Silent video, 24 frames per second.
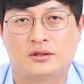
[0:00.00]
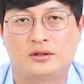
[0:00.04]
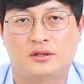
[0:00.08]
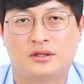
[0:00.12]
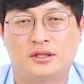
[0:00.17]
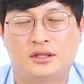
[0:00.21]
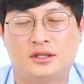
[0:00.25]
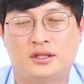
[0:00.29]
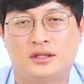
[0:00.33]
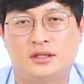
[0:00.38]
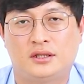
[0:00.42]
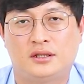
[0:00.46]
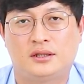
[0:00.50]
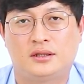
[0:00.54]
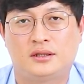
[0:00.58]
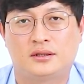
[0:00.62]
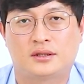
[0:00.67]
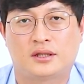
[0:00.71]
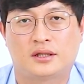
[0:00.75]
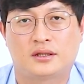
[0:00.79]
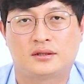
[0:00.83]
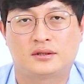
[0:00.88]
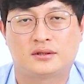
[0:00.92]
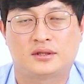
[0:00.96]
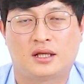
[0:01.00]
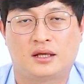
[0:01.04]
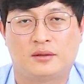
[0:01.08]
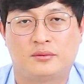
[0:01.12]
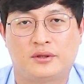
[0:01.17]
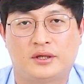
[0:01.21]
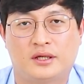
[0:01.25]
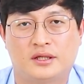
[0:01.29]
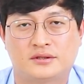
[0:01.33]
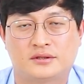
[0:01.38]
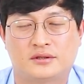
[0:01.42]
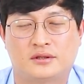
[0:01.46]
열릴 때를
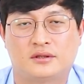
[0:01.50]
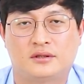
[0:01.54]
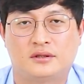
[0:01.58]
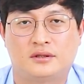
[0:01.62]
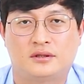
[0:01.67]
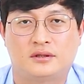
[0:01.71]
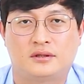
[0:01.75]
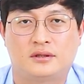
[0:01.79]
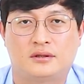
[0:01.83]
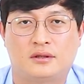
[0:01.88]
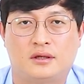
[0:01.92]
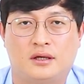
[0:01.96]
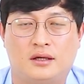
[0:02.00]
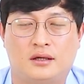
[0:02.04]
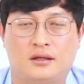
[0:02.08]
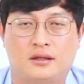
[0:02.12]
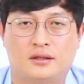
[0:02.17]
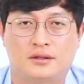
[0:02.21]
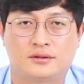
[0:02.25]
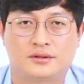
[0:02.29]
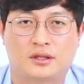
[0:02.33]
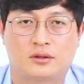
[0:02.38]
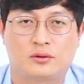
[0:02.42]
대비해서 어,